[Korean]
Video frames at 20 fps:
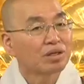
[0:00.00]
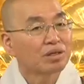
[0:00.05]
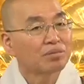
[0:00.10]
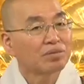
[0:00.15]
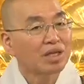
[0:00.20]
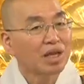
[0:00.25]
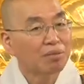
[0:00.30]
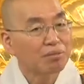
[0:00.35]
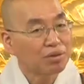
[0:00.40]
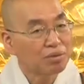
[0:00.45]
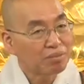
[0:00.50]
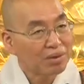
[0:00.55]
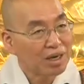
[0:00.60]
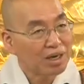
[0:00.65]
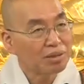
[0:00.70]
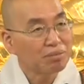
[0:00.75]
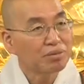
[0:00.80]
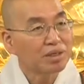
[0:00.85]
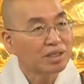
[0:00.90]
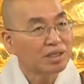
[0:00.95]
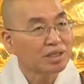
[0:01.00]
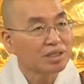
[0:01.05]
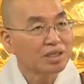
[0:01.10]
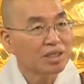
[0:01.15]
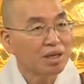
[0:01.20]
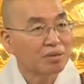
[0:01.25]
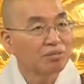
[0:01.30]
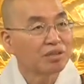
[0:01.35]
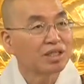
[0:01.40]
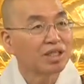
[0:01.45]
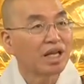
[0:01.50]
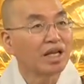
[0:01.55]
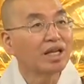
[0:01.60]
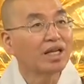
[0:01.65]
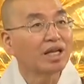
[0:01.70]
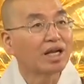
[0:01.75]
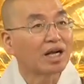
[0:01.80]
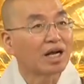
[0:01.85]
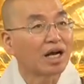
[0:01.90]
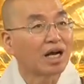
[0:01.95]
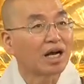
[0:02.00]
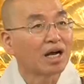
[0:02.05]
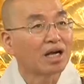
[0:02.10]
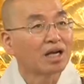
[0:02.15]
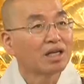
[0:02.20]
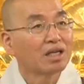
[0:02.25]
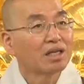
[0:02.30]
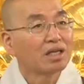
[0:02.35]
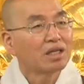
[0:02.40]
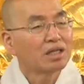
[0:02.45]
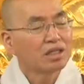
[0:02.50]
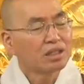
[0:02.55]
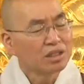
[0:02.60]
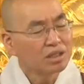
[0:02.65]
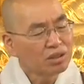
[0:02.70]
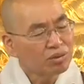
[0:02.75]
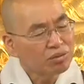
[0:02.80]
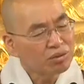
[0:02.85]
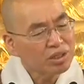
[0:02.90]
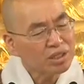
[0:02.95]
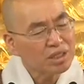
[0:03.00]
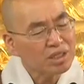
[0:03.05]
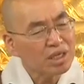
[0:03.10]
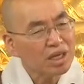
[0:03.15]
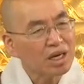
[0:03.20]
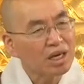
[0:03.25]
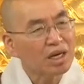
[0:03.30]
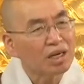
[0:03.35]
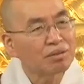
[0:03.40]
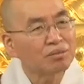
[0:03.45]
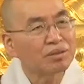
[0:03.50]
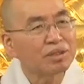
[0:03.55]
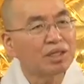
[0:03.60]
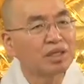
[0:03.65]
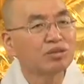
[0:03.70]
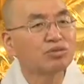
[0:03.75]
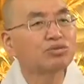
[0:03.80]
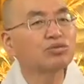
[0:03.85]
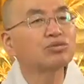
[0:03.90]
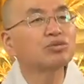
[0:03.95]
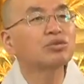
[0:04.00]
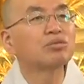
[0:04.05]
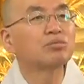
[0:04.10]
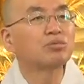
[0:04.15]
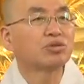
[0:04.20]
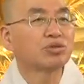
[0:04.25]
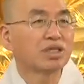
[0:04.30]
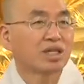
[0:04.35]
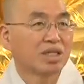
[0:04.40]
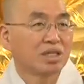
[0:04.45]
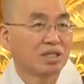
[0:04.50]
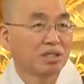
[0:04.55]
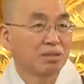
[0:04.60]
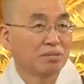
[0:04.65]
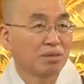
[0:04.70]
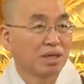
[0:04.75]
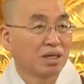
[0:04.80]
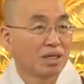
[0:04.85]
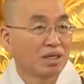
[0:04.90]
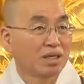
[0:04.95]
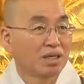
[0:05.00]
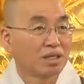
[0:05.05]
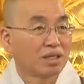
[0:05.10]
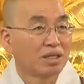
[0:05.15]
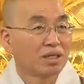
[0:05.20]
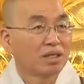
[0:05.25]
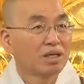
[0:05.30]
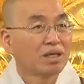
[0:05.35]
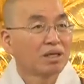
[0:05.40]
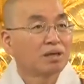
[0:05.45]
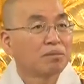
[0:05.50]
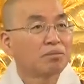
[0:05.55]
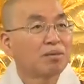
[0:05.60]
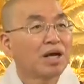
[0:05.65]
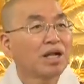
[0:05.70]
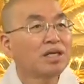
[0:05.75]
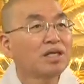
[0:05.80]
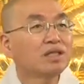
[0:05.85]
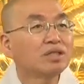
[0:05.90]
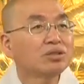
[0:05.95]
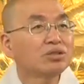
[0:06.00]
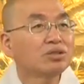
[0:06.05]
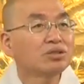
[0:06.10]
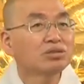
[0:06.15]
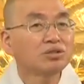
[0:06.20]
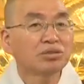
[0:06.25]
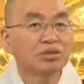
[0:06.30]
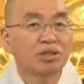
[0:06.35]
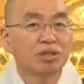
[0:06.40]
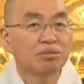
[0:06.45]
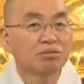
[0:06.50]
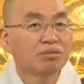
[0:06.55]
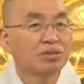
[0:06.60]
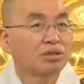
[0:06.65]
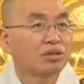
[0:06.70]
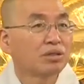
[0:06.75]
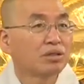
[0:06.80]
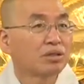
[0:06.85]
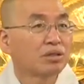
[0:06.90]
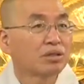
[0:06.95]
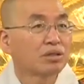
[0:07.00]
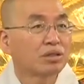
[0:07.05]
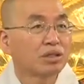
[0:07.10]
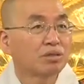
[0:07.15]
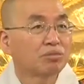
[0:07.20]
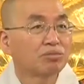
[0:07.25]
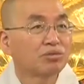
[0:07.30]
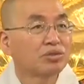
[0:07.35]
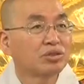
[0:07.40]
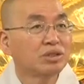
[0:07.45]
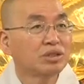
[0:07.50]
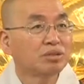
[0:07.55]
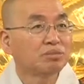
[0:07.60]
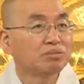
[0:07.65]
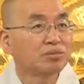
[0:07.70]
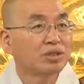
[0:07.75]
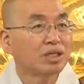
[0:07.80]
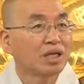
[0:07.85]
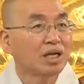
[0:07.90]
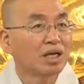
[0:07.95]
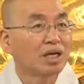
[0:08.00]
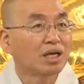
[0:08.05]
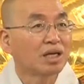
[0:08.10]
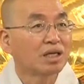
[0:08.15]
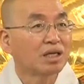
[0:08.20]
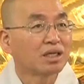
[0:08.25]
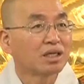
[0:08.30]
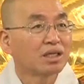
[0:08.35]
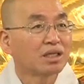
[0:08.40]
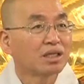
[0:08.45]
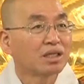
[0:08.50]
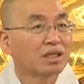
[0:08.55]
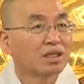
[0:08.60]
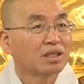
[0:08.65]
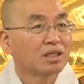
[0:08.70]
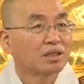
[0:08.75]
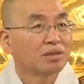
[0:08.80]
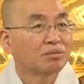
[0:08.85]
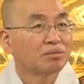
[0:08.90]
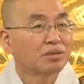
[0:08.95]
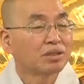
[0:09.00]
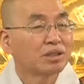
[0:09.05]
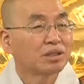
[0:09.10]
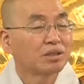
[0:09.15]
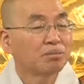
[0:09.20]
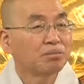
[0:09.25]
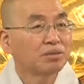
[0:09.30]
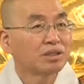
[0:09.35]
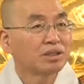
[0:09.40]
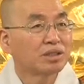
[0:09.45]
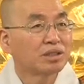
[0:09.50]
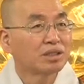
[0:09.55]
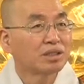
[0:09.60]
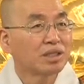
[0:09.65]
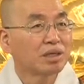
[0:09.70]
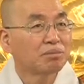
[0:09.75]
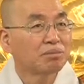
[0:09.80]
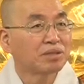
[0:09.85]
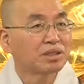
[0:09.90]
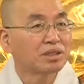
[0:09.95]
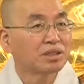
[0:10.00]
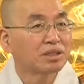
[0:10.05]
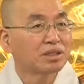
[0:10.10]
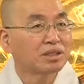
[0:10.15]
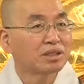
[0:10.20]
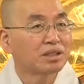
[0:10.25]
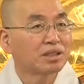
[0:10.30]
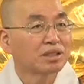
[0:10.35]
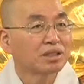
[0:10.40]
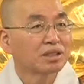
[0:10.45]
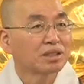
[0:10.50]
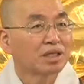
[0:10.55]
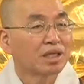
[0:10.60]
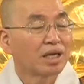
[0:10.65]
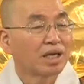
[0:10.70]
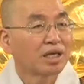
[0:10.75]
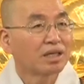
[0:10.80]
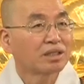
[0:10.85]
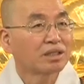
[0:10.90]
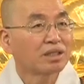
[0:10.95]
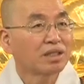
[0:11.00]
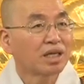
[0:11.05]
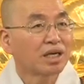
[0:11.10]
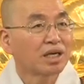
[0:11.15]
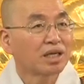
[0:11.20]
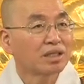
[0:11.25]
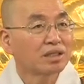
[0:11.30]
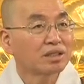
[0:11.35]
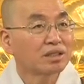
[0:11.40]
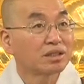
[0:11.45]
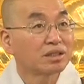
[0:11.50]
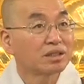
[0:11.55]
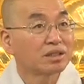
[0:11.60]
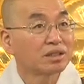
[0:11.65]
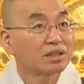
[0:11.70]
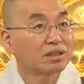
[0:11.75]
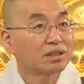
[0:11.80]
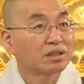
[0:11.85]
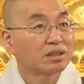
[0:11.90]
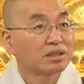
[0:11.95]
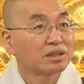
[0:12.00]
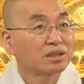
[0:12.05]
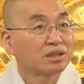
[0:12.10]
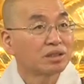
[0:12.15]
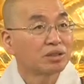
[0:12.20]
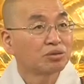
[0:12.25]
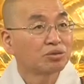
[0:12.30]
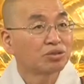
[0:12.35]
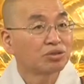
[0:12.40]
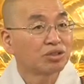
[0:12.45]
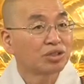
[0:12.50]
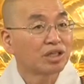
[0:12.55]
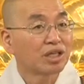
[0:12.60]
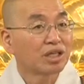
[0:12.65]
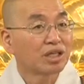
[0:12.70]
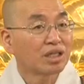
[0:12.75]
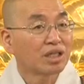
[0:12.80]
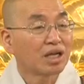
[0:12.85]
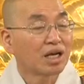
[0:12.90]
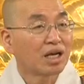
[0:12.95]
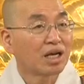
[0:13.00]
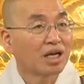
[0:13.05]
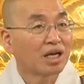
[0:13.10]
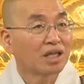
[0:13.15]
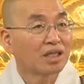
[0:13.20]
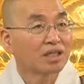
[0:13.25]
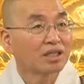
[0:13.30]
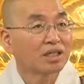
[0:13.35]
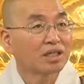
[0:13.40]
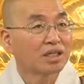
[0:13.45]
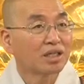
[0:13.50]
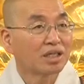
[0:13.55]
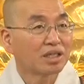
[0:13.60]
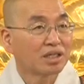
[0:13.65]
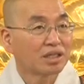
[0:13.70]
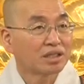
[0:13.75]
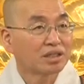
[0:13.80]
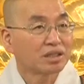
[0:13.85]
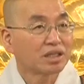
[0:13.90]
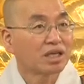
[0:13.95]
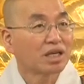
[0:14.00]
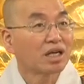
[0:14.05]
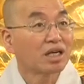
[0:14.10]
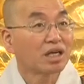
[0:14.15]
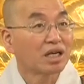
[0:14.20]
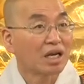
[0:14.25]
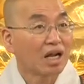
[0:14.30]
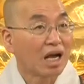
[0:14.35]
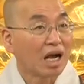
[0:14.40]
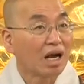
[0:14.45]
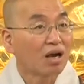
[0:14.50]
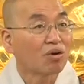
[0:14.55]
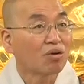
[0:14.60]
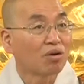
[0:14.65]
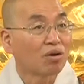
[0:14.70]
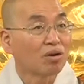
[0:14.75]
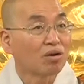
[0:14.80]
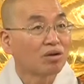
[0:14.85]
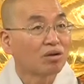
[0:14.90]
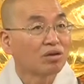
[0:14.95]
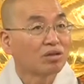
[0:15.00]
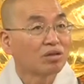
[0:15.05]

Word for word: 그러면 앞으로 8년만 더 사면 되니까 영원히 살아라면 내가 죽어도 못 살지만은 8년 정도야 뭐 크게 문제 없잖아. 뭐 엎어지든 자빠지든 애 클 때까지는 세울 수 있겠다 이렇게 생각을 하고